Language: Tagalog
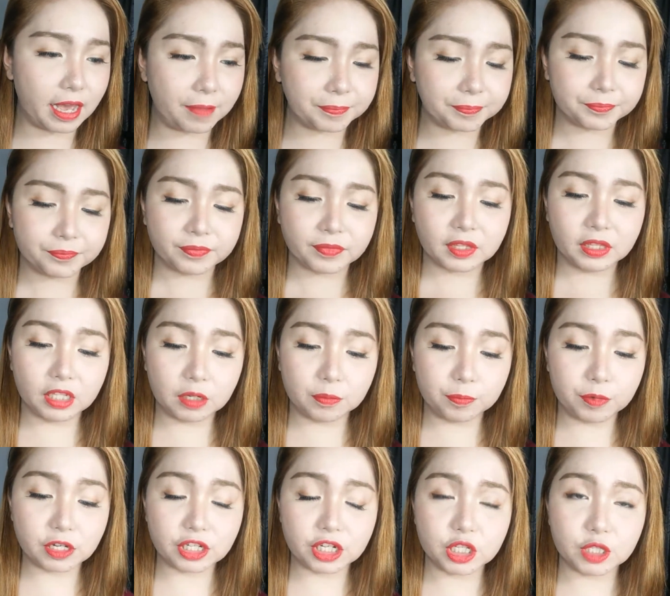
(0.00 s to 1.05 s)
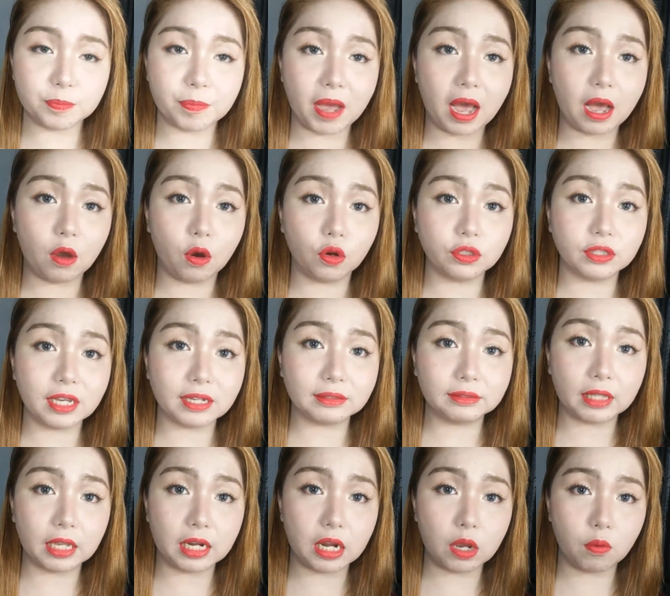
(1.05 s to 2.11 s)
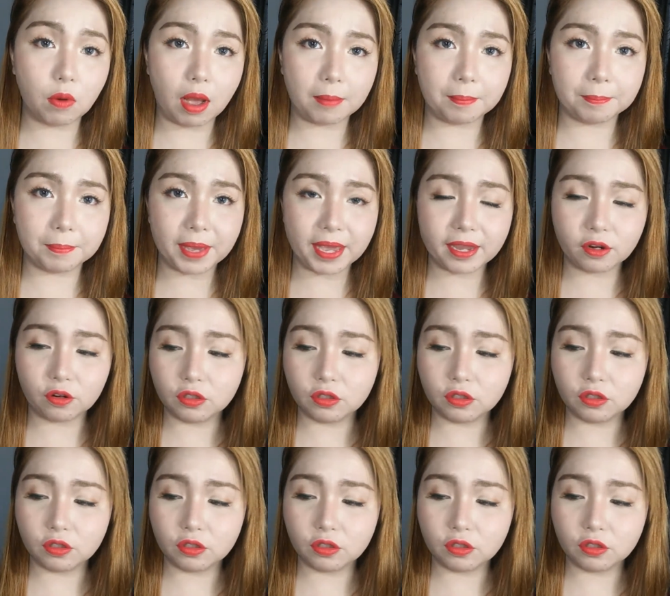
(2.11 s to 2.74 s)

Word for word: Kaya nag-purchase pa ako ng dalawa.